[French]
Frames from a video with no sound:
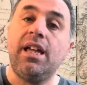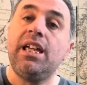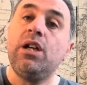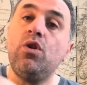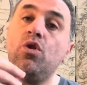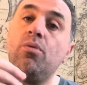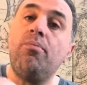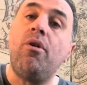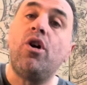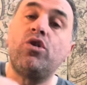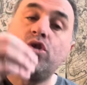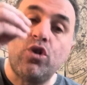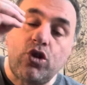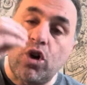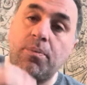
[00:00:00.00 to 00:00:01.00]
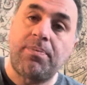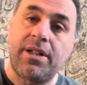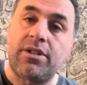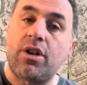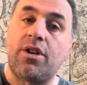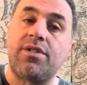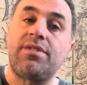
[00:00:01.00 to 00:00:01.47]
et le manque de
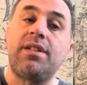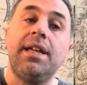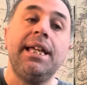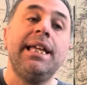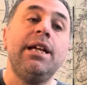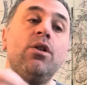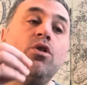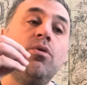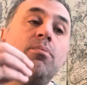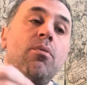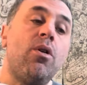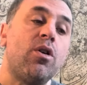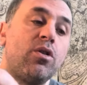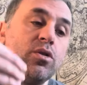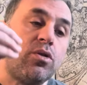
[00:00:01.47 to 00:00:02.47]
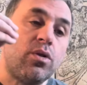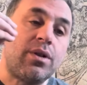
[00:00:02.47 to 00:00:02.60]
compétences et le manque de